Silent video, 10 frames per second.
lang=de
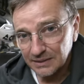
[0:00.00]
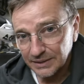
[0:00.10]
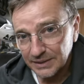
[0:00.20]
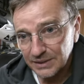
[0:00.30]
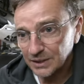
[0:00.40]

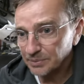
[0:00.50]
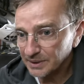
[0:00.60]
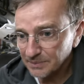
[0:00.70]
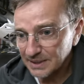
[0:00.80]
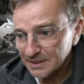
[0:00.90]
Also ich habe
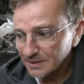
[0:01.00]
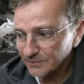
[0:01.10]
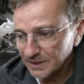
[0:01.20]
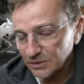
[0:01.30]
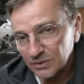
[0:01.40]
im letzten
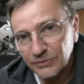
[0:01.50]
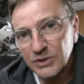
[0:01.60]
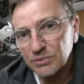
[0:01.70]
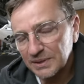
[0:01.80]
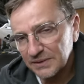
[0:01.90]
Video,
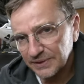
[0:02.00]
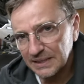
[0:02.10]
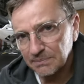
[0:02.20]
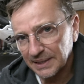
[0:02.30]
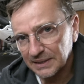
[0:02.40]
was über das
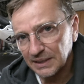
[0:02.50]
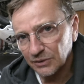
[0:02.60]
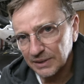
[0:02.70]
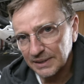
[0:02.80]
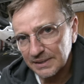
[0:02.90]
Federbein
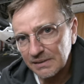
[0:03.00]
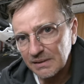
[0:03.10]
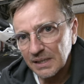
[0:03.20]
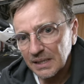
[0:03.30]
gegangen ist,